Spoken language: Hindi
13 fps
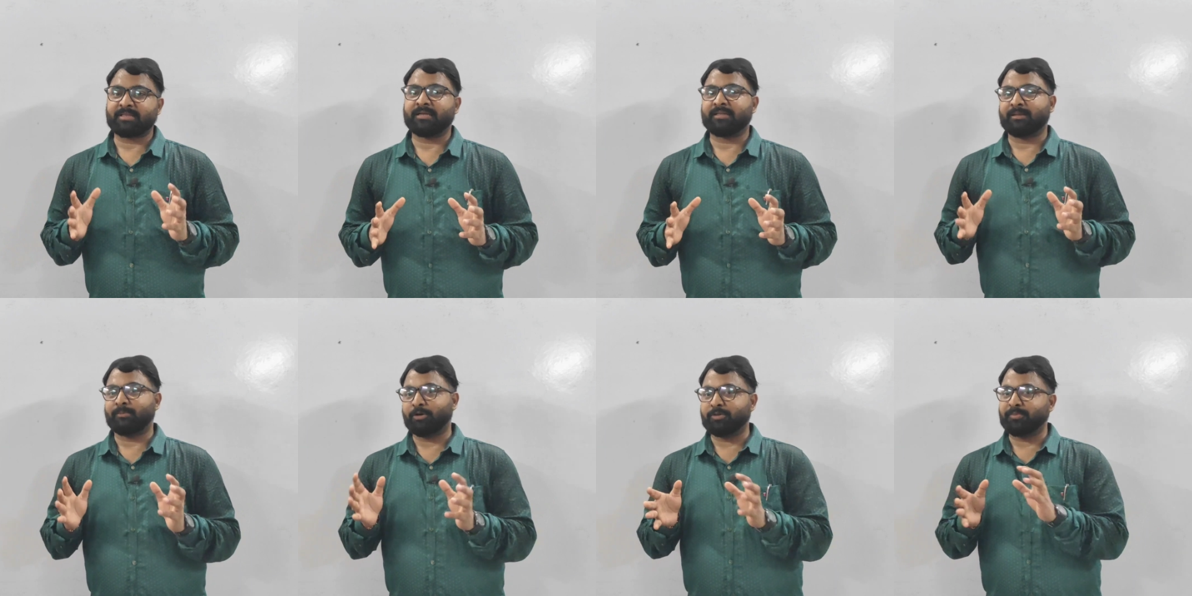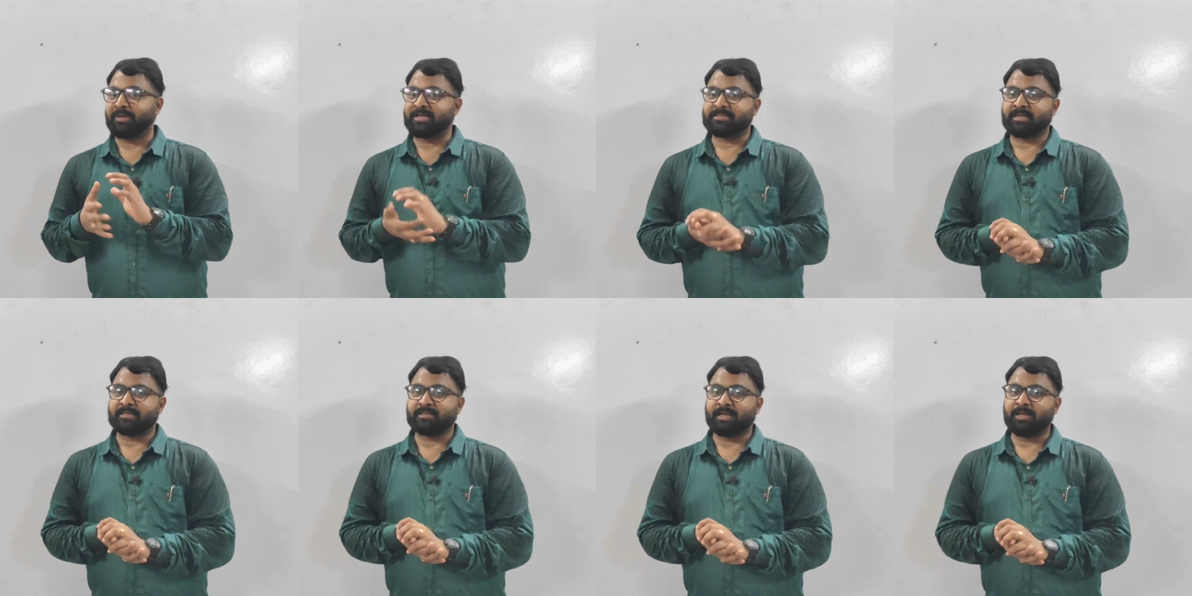करता है बहुत प्रयास
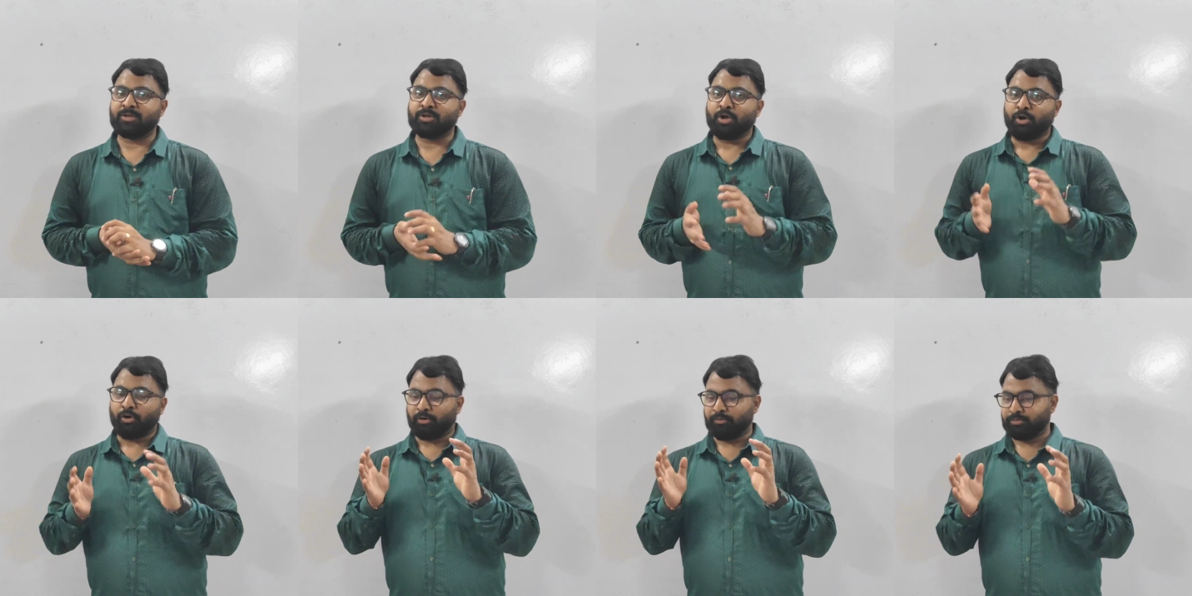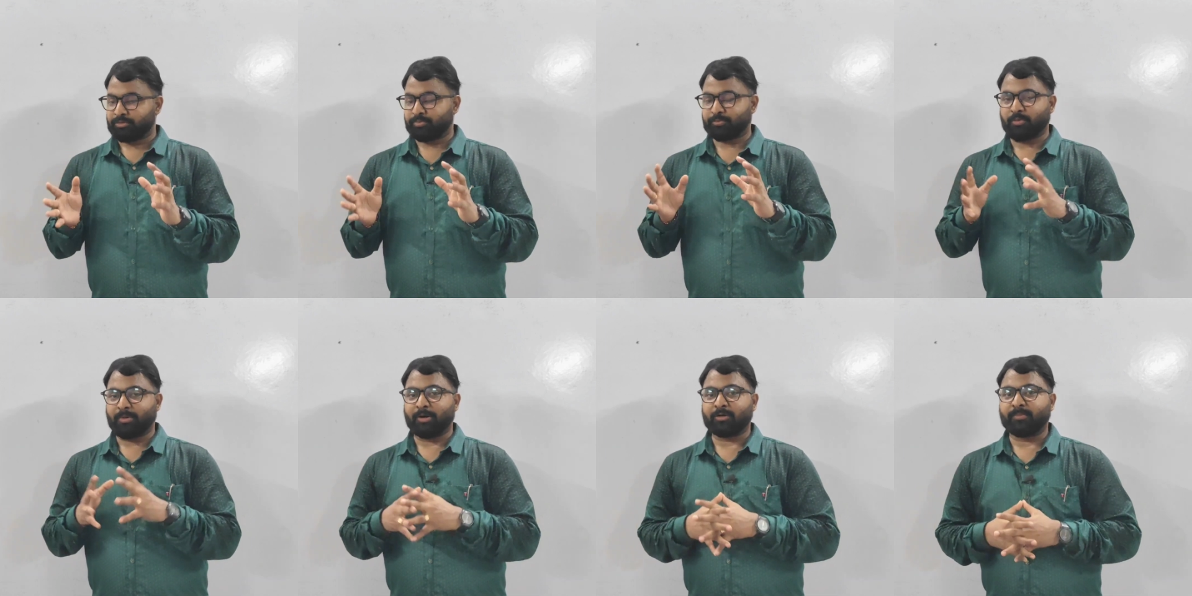करता है और उस
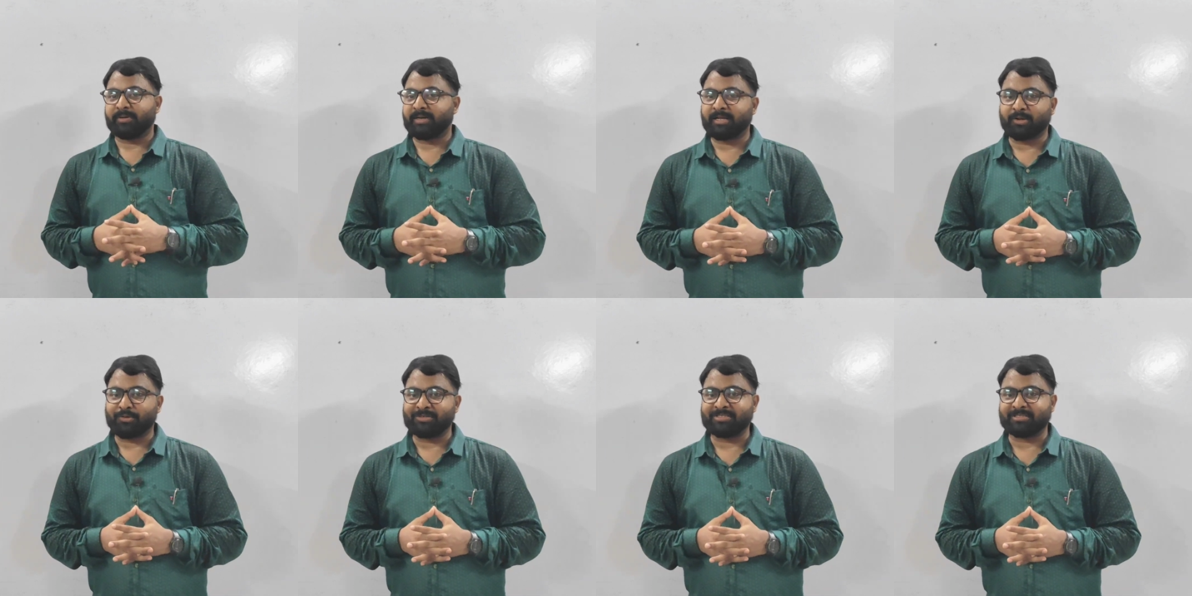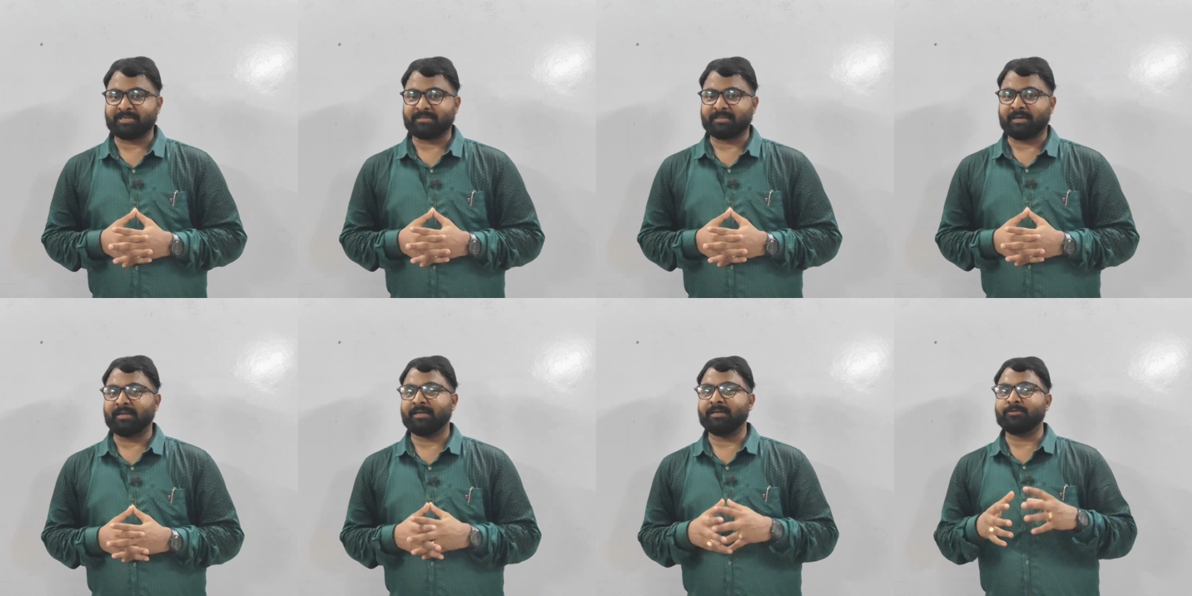कुमार को पढ़ाने की कोशिश करता
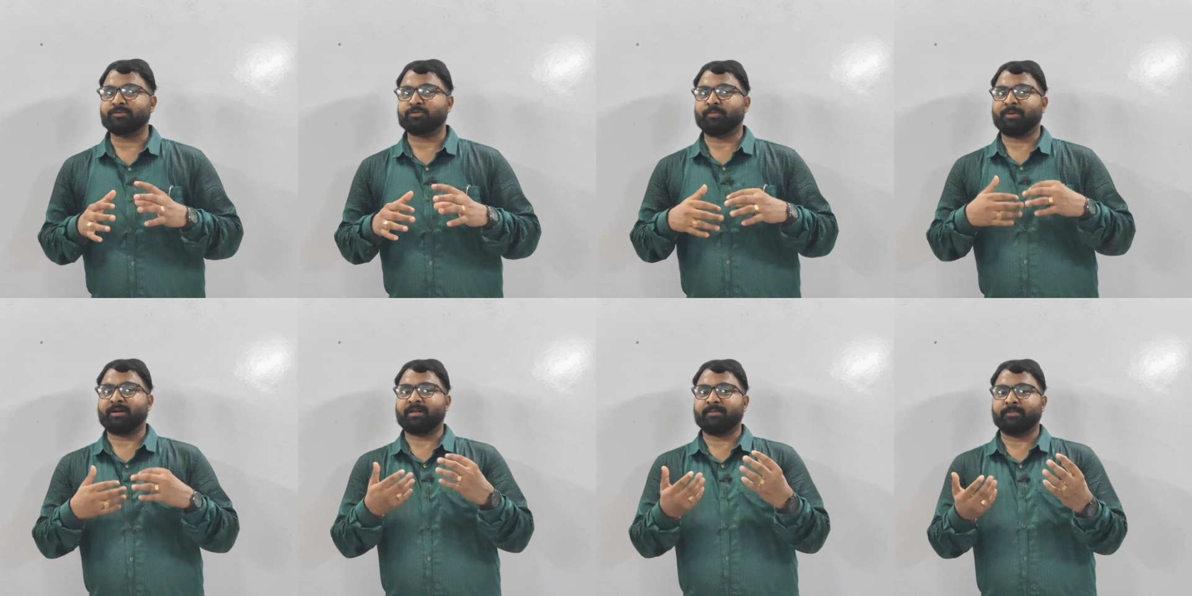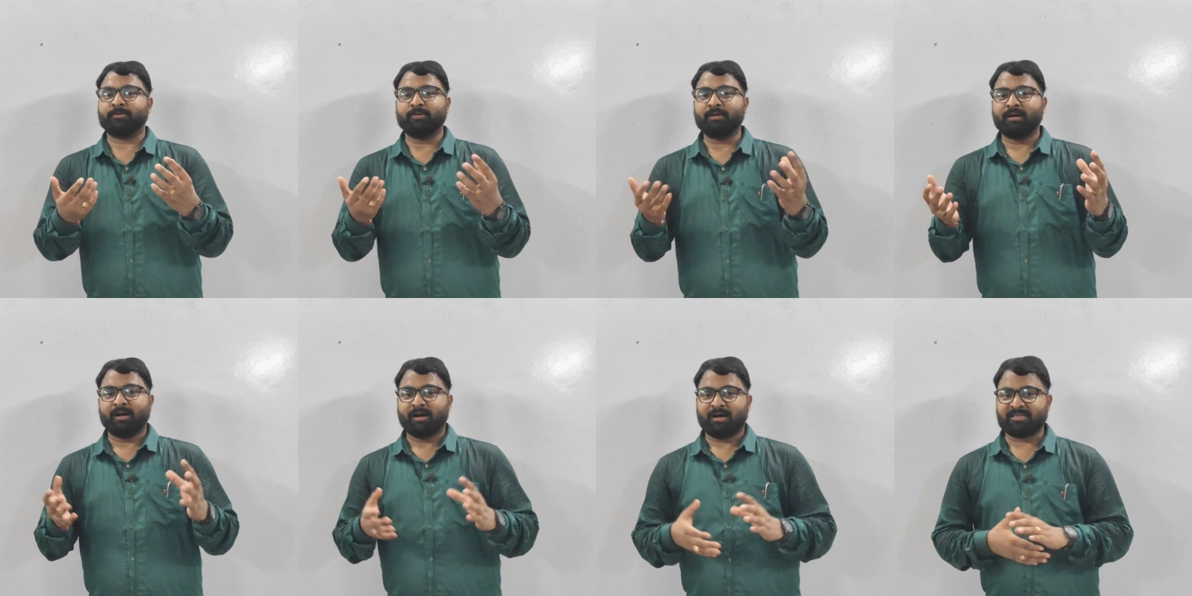है लेकिन उसको पढ़ाने में वो
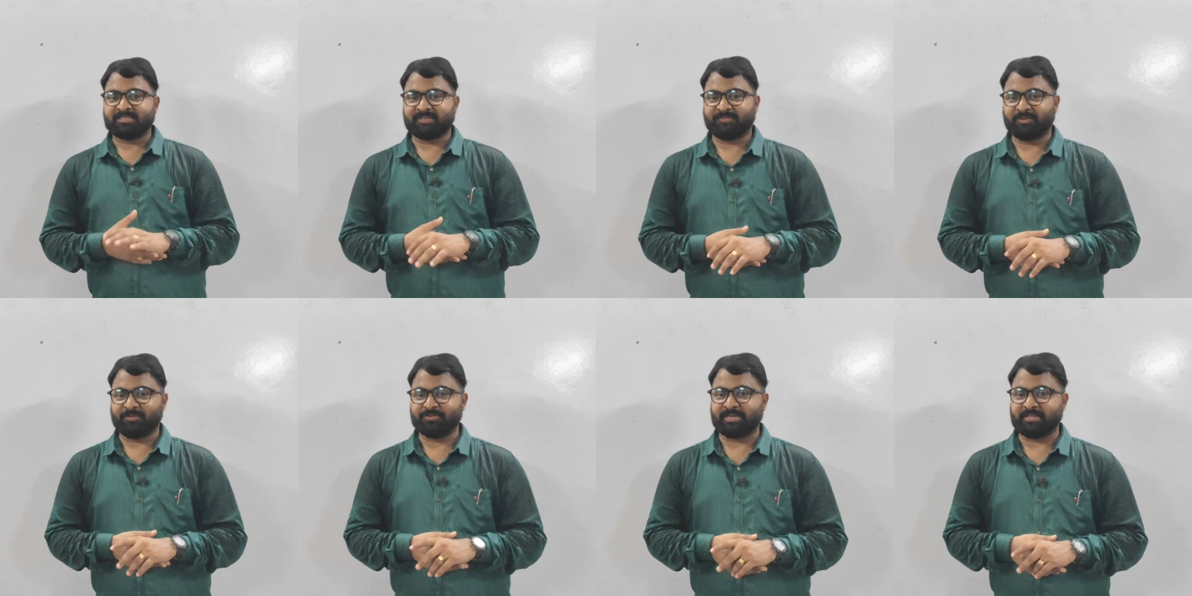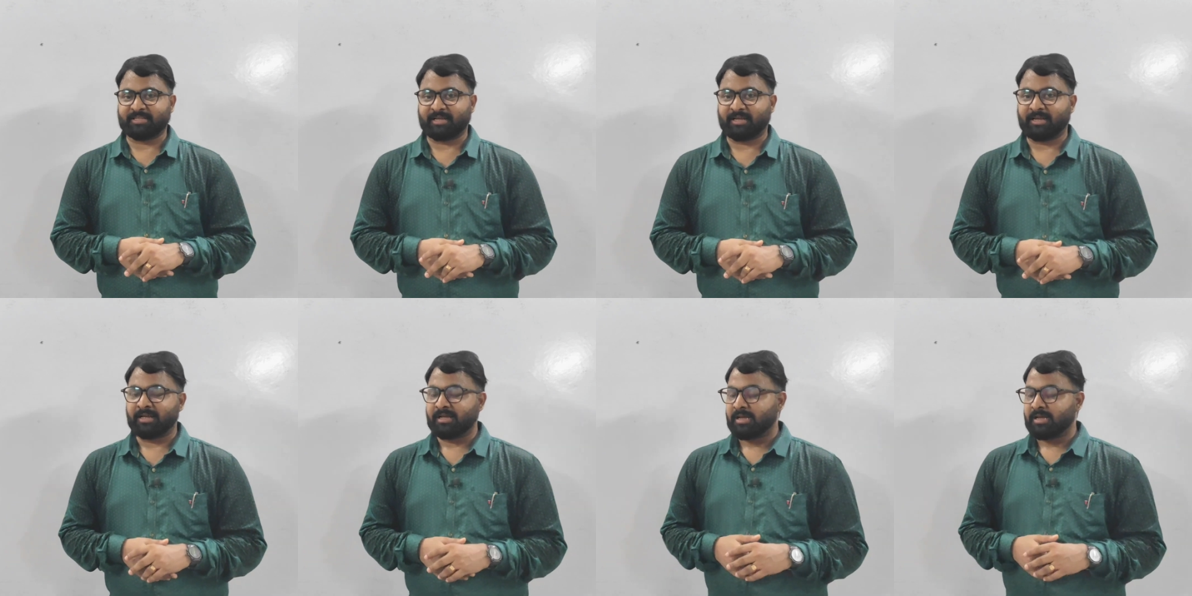असफल हो जाता है